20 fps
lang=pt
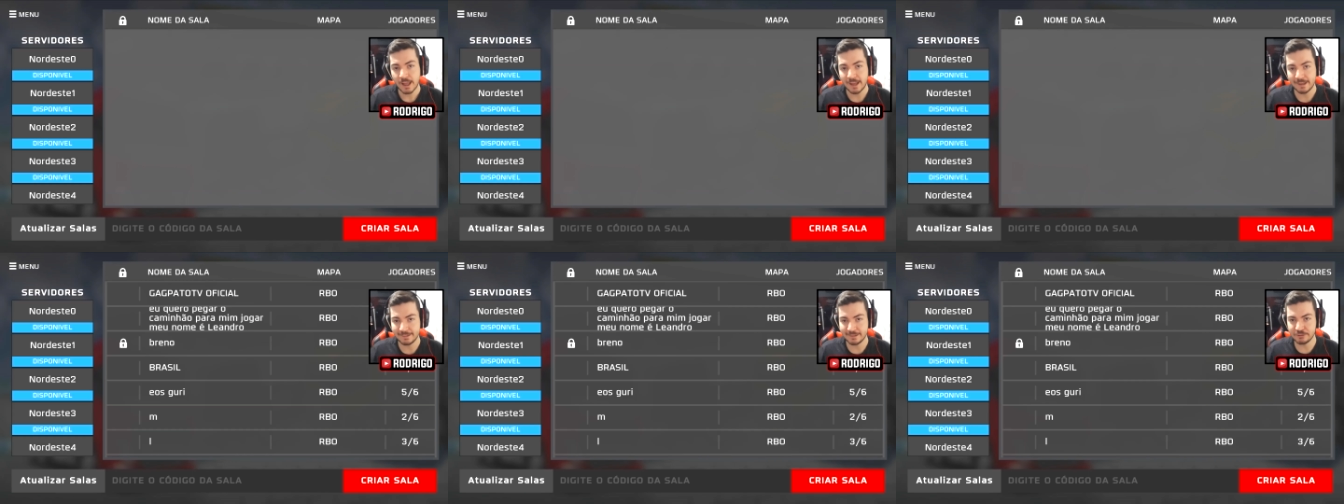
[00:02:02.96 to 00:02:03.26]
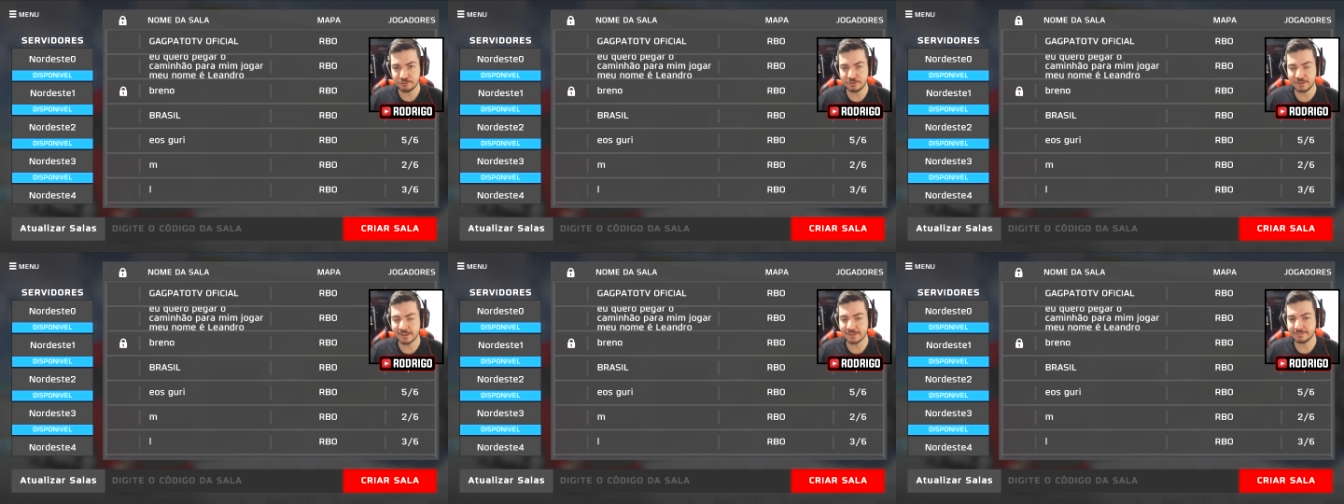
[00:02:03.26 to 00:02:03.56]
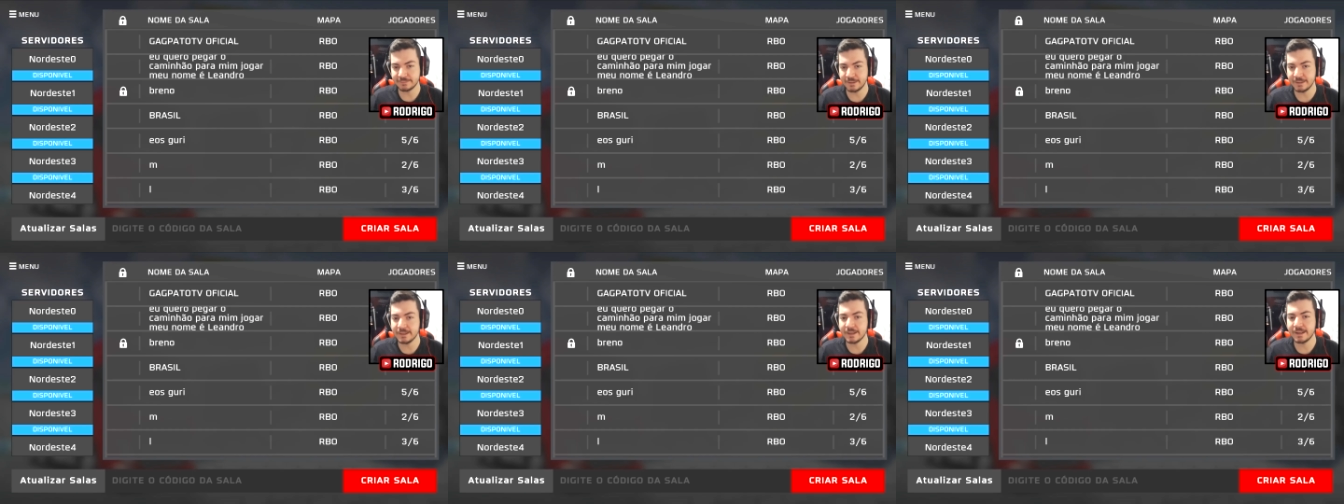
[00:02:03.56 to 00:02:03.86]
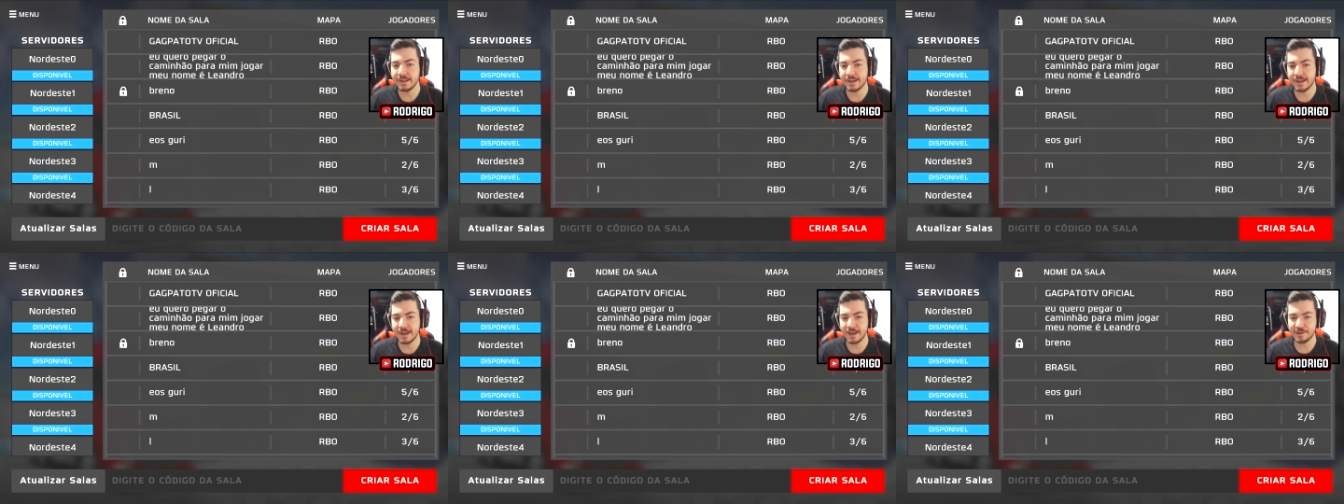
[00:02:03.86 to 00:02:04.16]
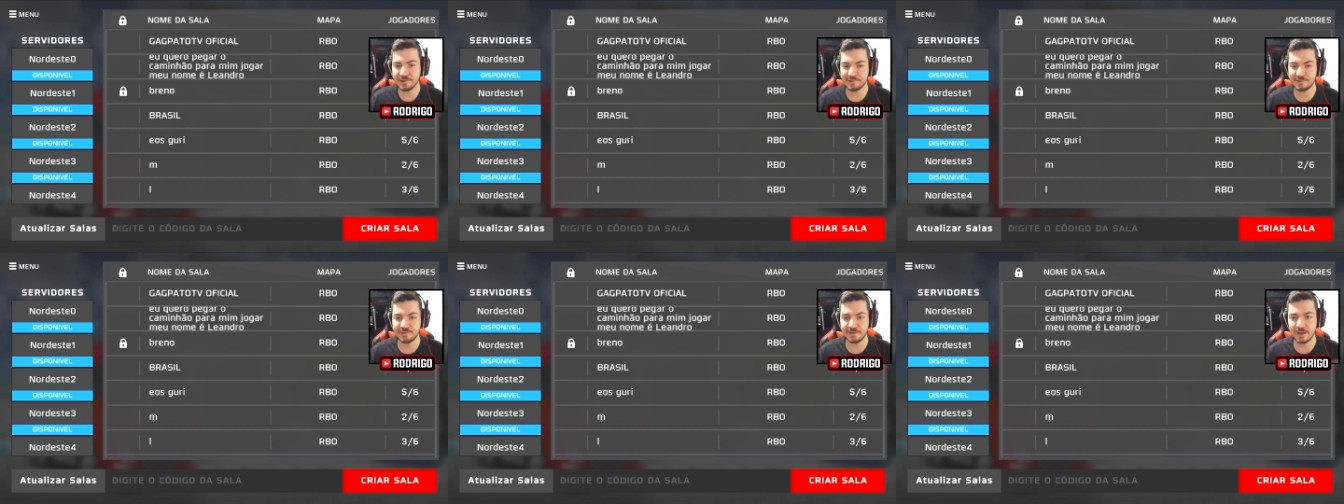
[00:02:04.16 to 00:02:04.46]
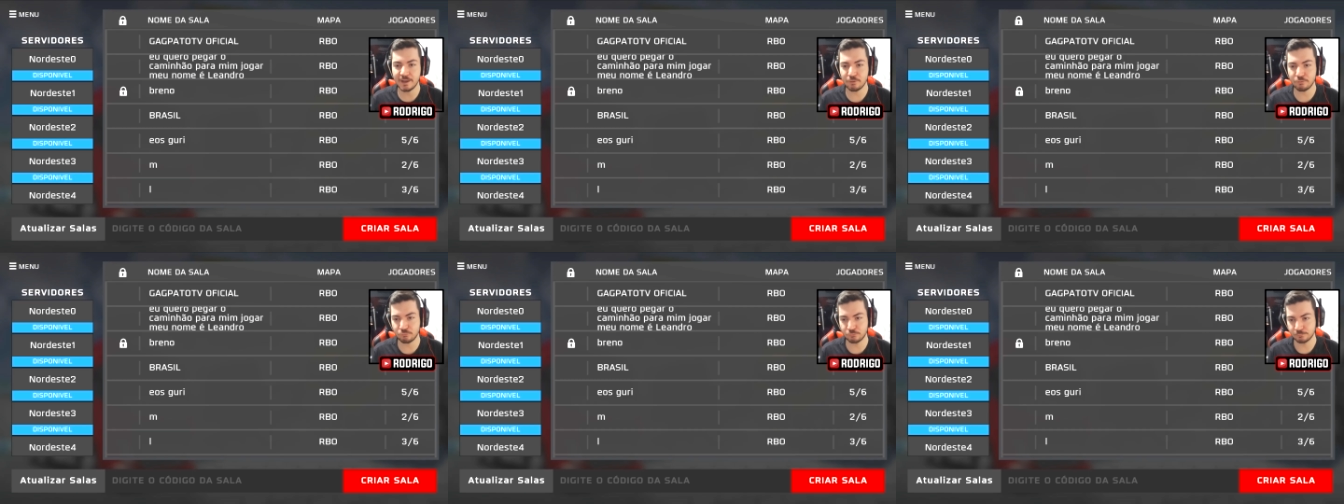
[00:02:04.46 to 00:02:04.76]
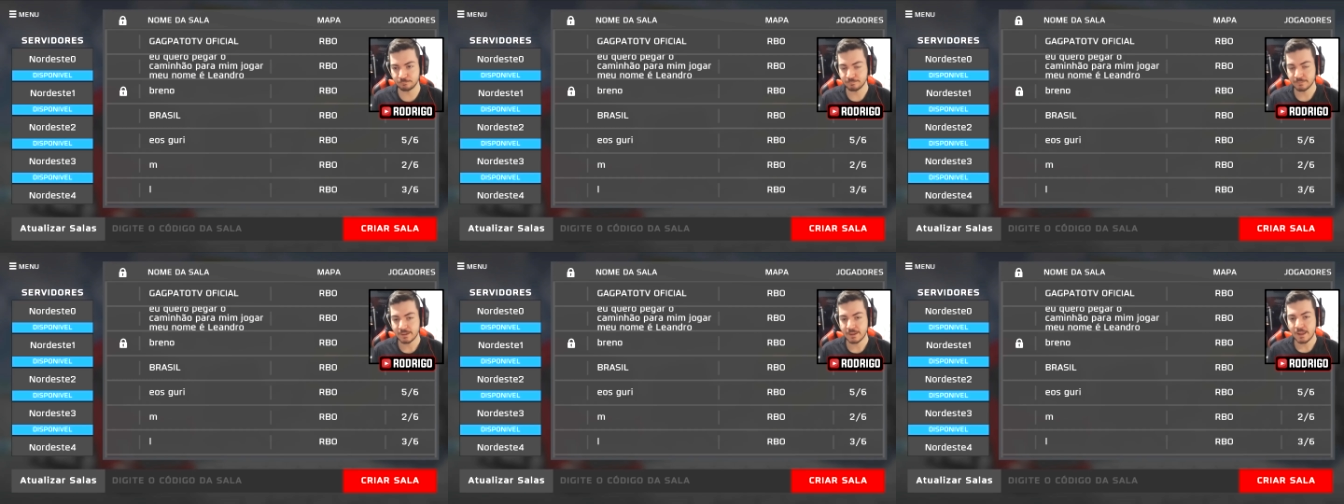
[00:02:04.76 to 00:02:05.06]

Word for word: a gente já tem, galera, acesso